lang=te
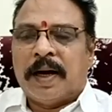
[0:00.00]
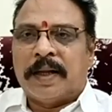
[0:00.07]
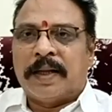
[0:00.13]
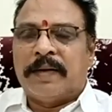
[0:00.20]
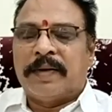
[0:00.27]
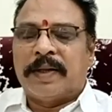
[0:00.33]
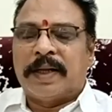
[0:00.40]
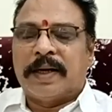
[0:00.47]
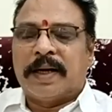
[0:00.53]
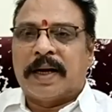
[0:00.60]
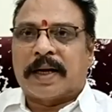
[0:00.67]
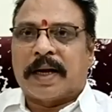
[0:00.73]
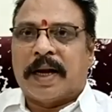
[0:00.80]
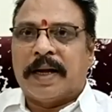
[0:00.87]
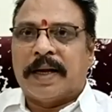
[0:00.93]
అదేవిధంగా
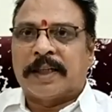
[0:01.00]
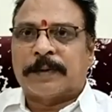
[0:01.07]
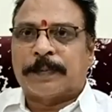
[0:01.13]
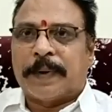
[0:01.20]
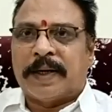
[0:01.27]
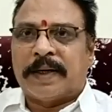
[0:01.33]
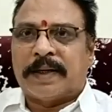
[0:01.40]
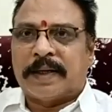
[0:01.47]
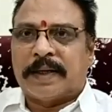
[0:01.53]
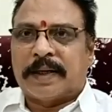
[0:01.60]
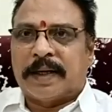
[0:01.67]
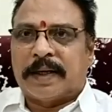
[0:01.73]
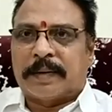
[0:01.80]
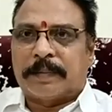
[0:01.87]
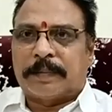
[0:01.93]
కాంగ్రెస్
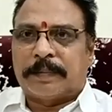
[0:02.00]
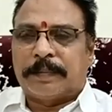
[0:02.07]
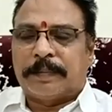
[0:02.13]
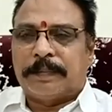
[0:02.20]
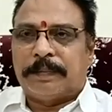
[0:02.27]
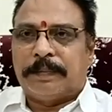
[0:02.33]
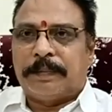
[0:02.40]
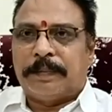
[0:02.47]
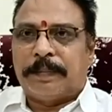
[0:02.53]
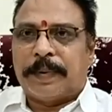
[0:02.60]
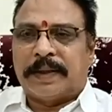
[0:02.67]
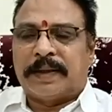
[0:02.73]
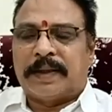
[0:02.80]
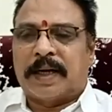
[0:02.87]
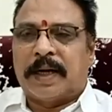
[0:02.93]
పార్టీకి
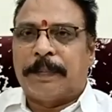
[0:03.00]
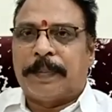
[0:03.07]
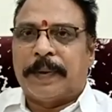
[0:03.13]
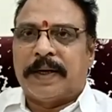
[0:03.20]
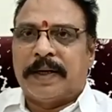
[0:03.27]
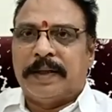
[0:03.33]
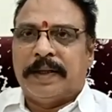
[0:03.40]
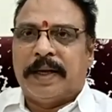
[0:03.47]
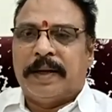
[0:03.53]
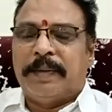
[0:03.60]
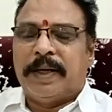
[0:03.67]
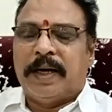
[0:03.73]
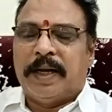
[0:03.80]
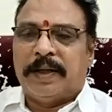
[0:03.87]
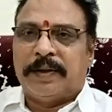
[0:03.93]
పెద్దగా పెరిగిందేమీ
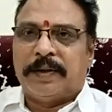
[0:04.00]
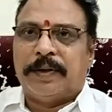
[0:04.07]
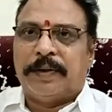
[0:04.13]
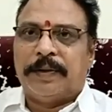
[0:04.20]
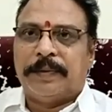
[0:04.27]
లేదు